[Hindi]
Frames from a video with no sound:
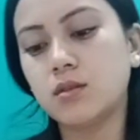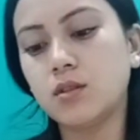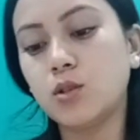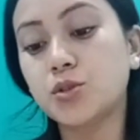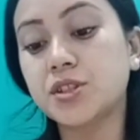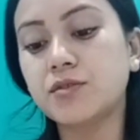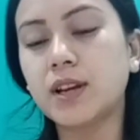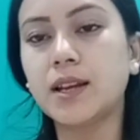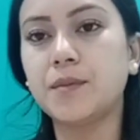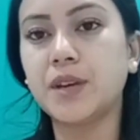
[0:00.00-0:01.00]
लोशन
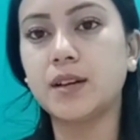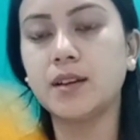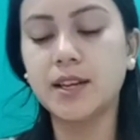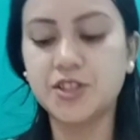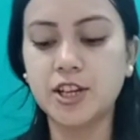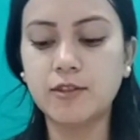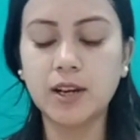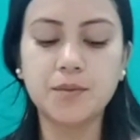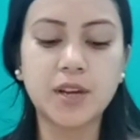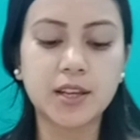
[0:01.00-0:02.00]
वाला है मेरा एक जेल वाला
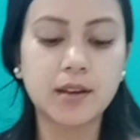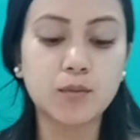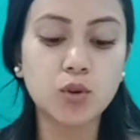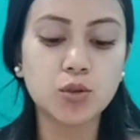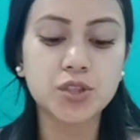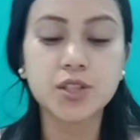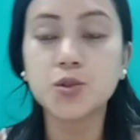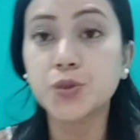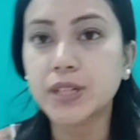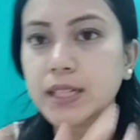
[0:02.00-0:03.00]
भी आता है हमको लोशन
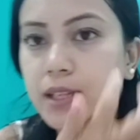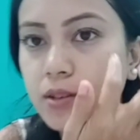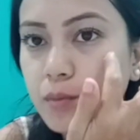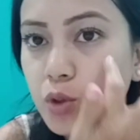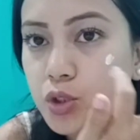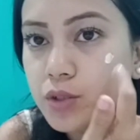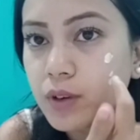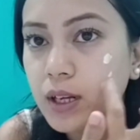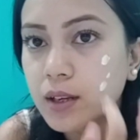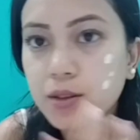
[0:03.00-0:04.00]
सूट करता है तो हम लोशन
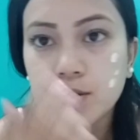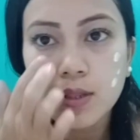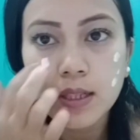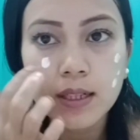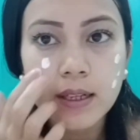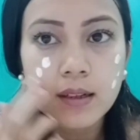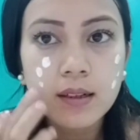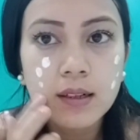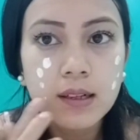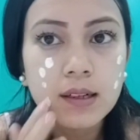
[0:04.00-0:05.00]
वाला यूज़ कर रहे
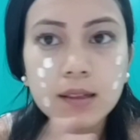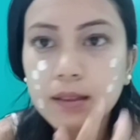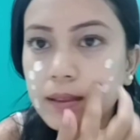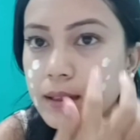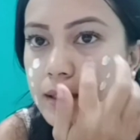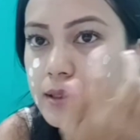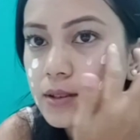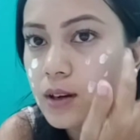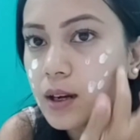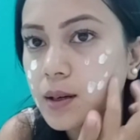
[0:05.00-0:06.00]
हैं देन इसको
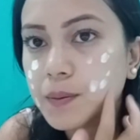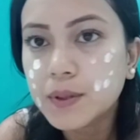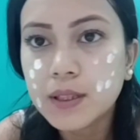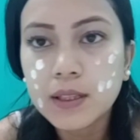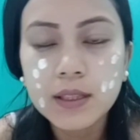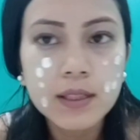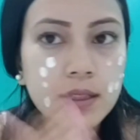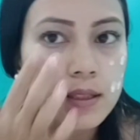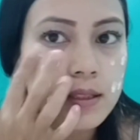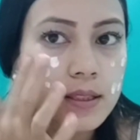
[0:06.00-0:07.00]
आप
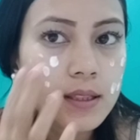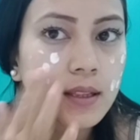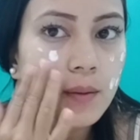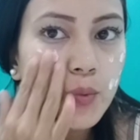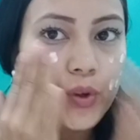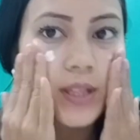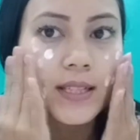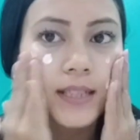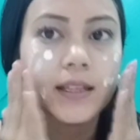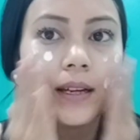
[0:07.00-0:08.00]
जितना पुट कर
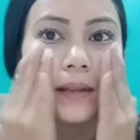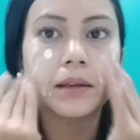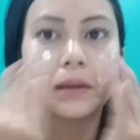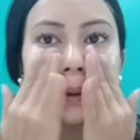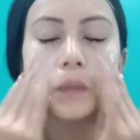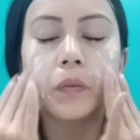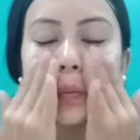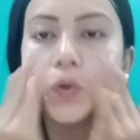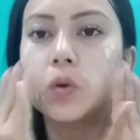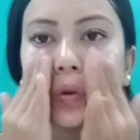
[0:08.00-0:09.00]
सकते करिए हम तो
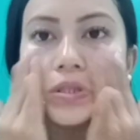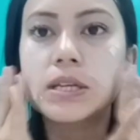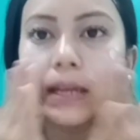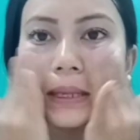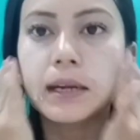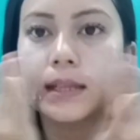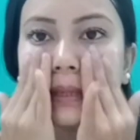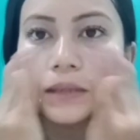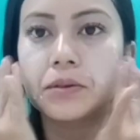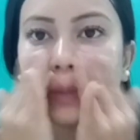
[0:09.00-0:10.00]
बहुत सारा डालते
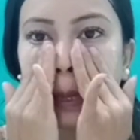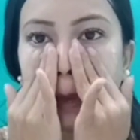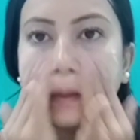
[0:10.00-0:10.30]
हैं क्योंकि